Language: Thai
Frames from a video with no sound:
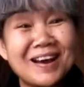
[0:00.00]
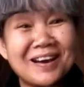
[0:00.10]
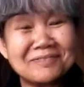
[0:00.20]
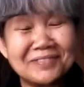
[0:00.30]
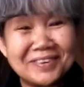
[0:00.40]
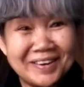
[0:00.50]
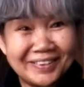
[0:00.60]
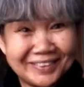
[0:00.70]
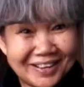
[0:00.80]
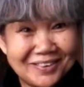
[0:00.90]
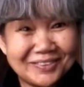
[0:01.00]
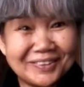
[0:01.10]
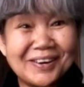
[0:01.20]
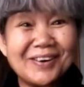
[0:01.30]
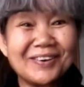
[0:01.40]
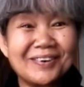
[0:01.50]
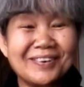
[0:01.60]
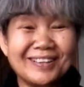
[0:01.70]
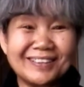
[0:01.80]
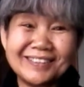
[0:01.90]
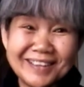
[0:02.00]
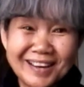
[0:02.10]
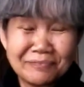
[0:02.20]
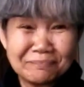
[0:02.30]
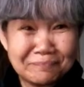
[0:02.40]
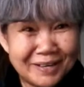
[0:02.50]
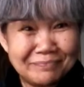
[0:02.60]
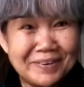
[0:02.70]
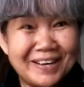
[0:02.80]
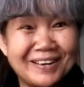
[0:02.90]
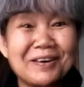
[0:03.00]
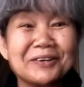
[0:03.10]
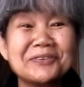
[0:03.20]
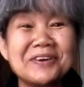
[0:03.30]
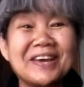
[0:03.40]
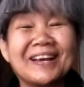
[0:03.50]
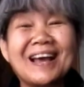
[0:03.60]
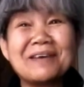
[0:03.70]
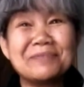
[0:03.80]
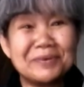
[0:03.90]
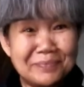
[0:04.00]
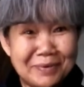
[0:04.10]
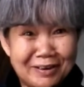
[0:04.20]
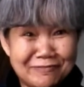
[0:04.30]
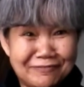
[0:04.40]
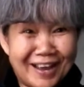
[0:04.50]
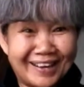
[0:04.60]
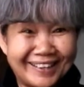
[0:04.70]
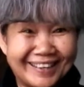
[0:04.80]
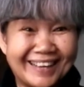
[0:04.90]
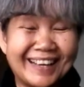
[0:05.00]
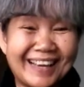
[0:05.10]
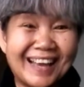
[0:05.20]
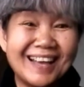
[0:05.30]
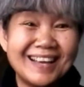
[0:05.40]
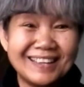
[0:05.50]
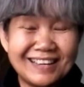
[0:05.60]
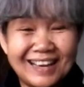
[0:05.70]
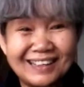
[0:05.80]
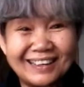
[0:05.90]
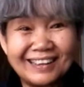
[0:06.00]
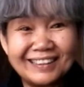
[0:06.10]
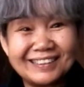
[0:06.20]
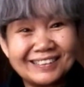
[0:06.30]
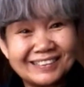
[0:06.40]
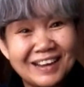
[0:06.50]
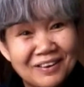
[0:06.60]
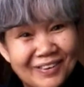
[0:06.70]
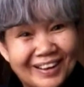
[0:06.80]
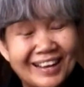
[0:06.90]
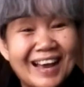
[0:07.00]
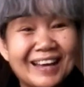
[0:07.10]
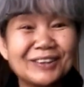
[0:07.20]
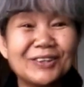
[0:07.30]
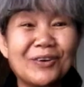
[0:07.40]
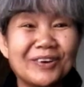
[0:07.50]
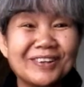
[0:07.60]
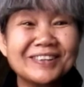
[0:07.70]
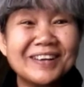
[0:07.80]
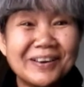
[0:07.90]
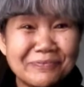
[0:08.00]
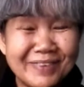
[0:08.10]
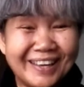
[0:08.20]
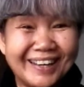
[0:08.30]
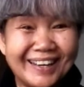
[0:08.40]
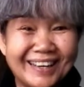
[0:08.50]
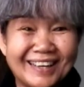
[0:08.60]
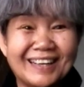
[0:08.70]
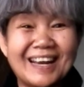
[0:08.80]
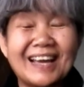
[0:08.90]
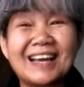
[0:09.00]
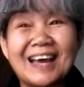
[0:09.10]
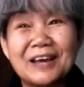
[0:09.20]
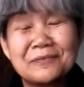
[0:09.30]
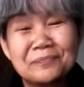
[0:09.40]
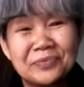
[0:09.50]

ขำๆเรื่องตลกตลกเรื่องเปิ่นๆของตัวเองให้เพื่อนๆฟังนะคะนั่นก็คือเรื่องของการตกเครื่องบินนะคะ